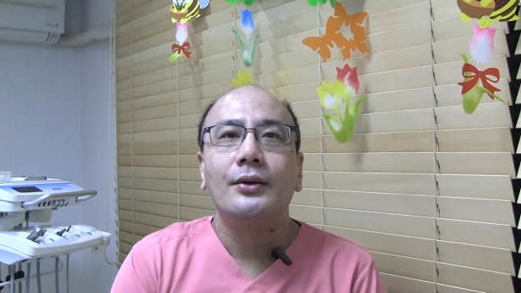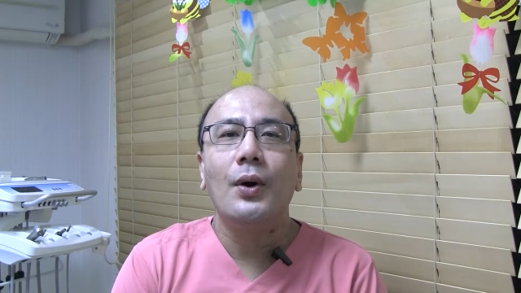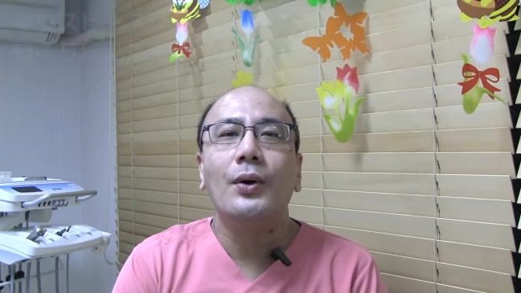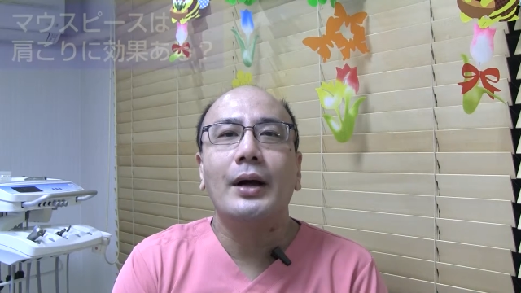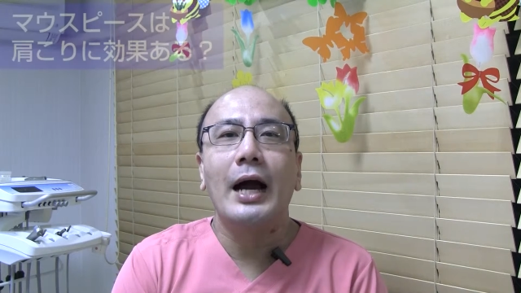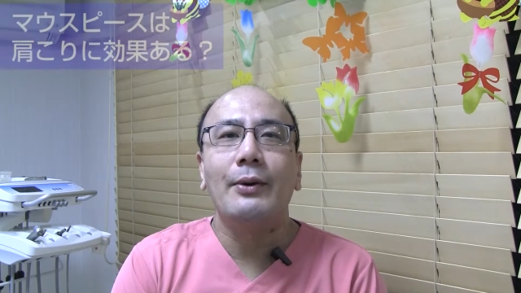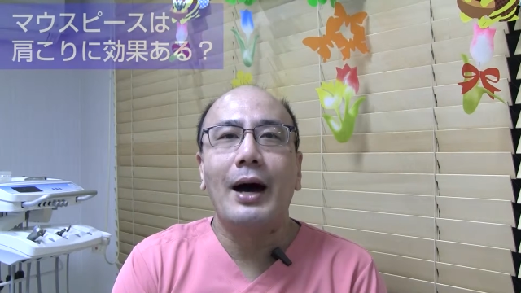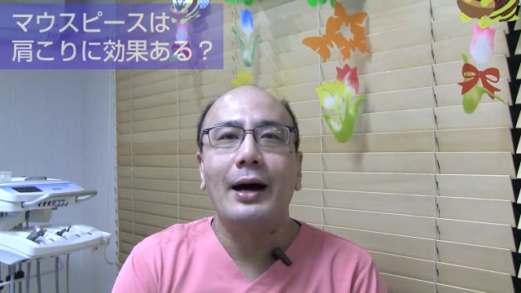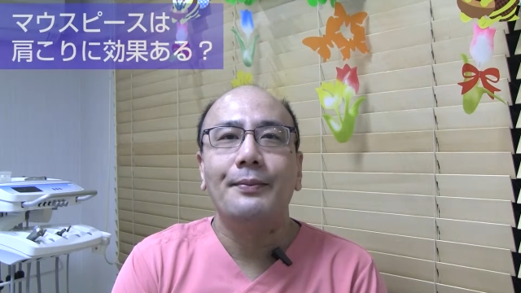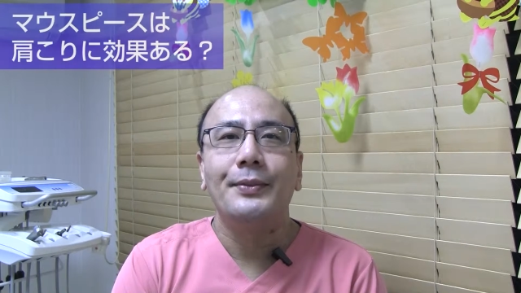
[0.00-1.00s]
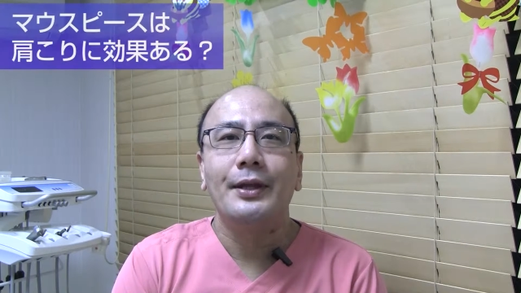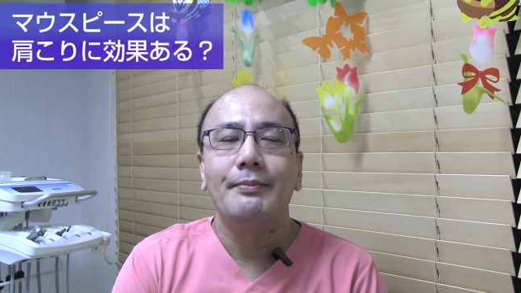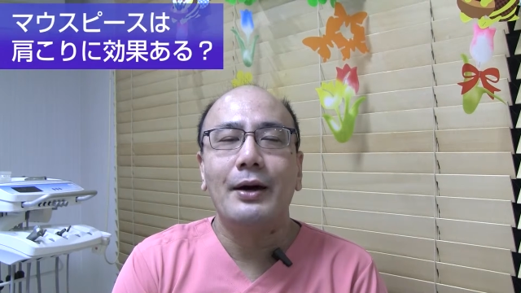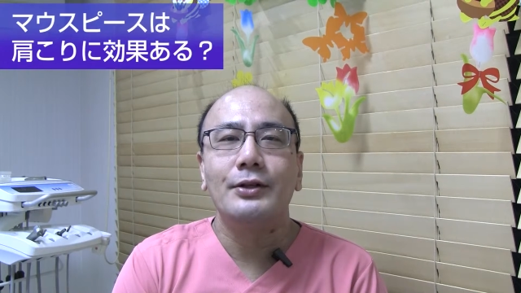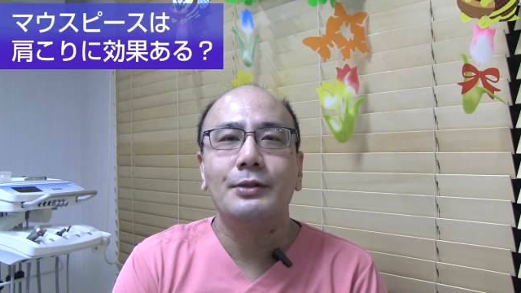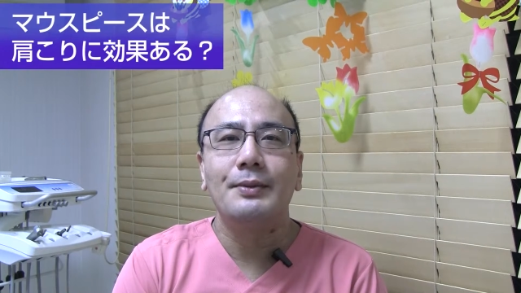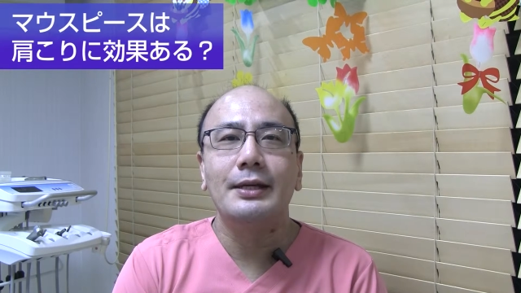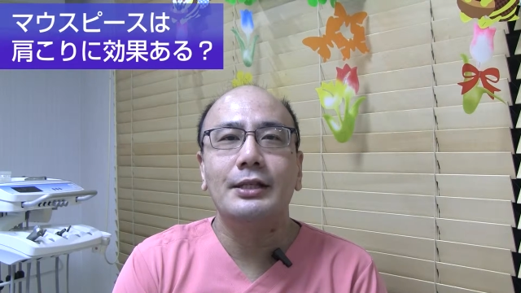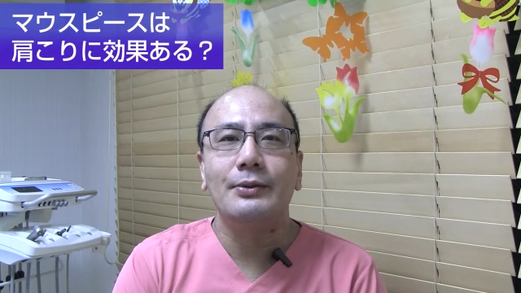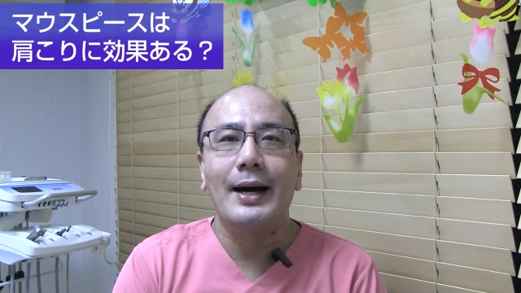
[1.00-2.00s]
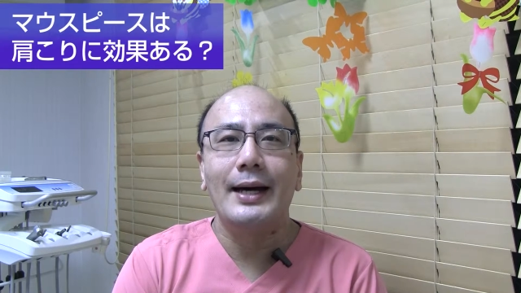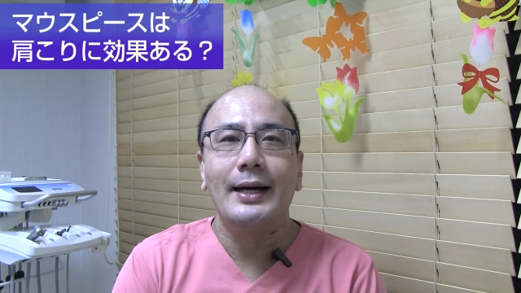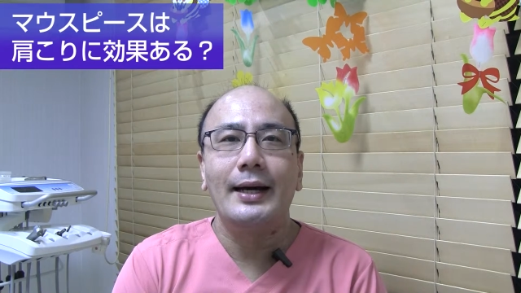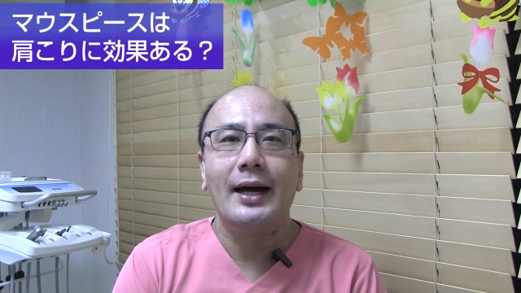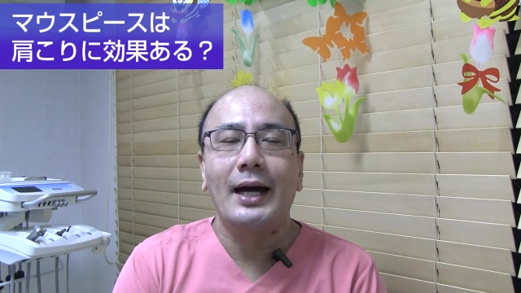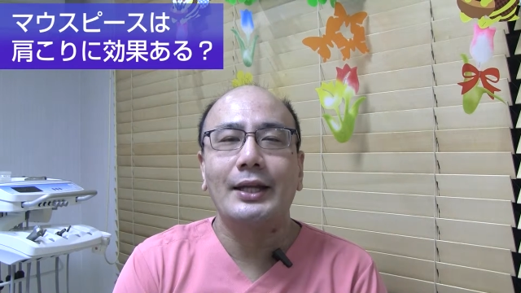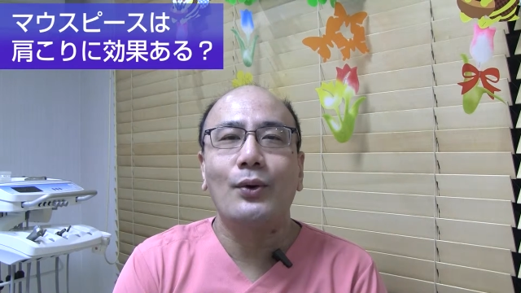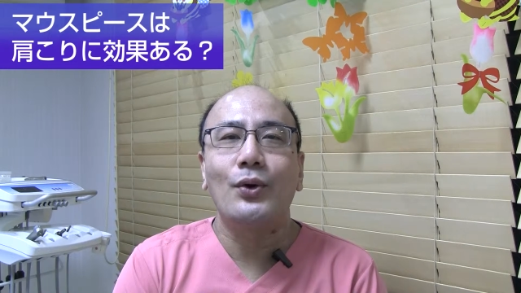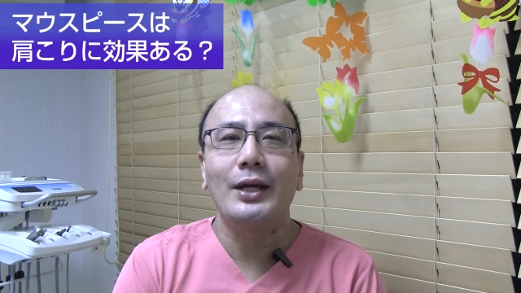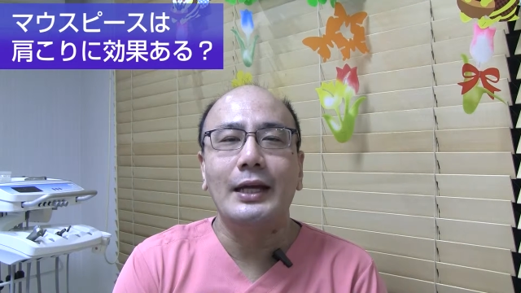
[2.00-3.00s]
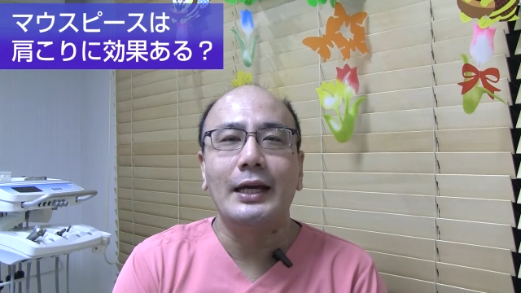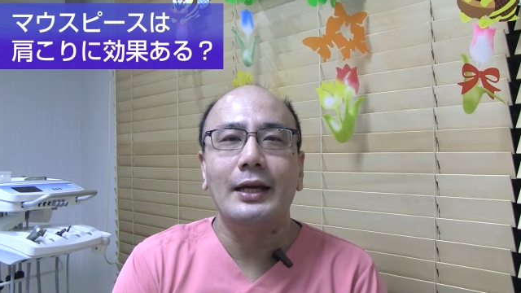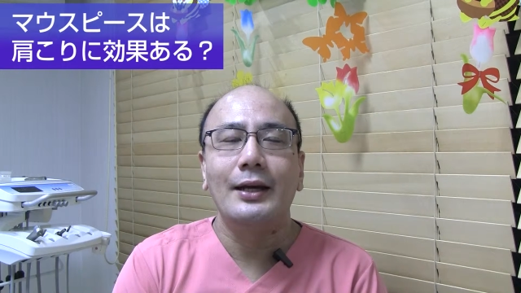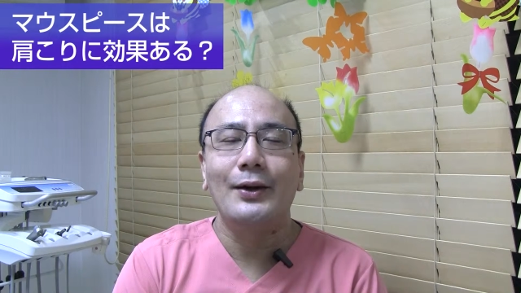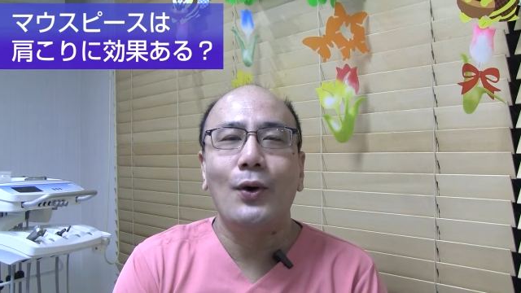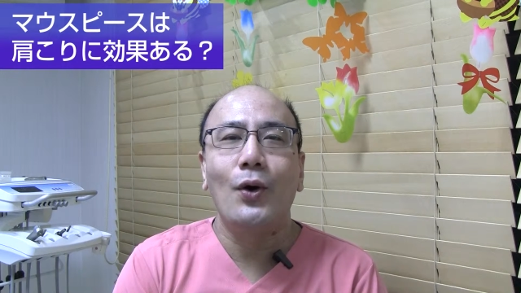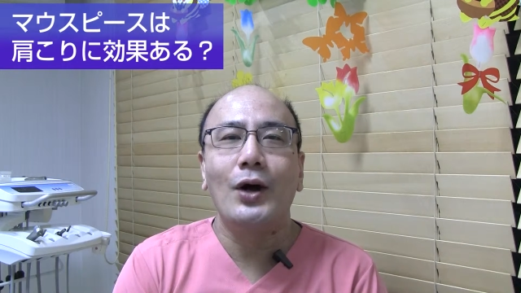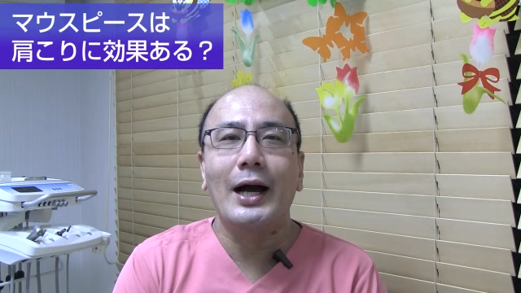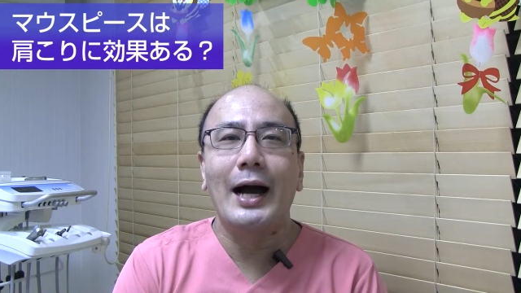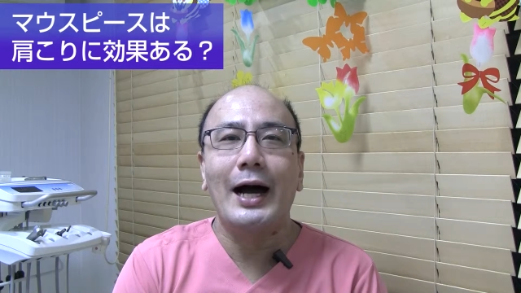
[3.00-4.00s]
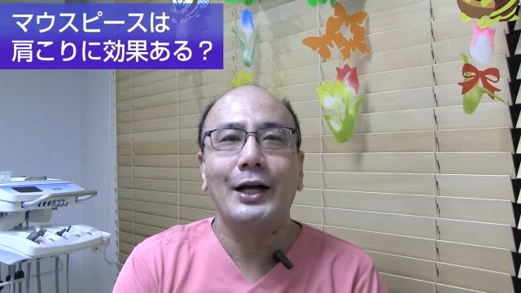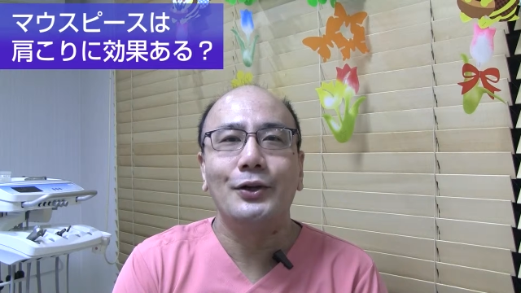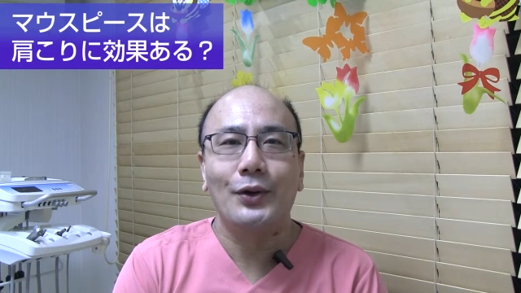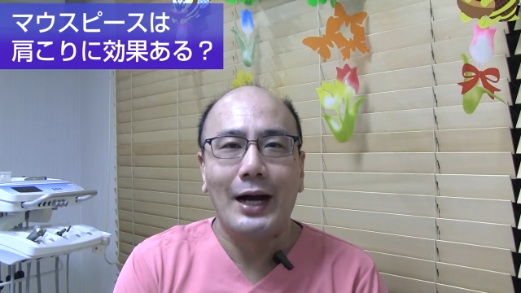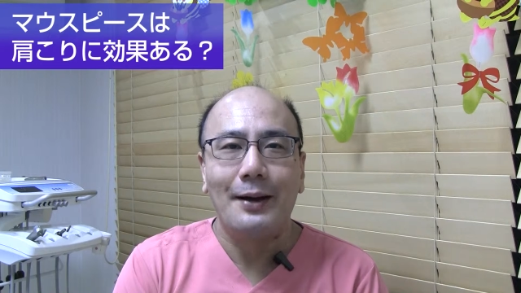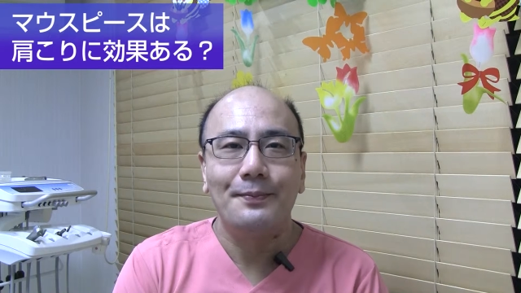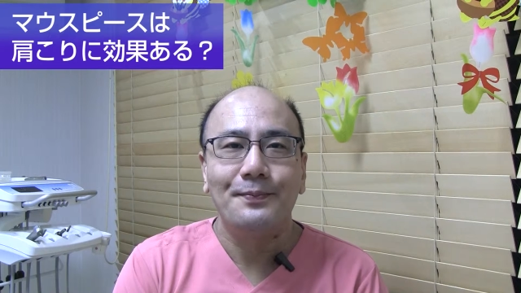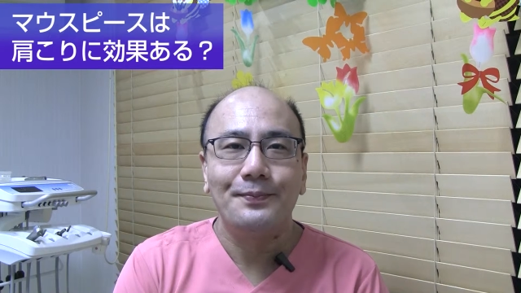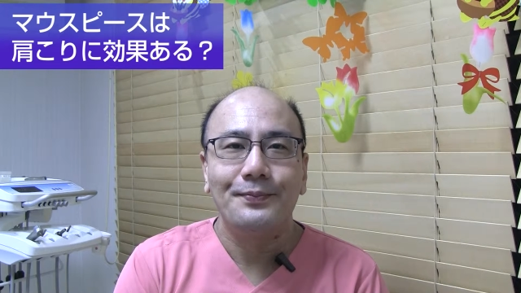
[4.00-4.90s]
今回はマウスピースは肩こりに効果があるのか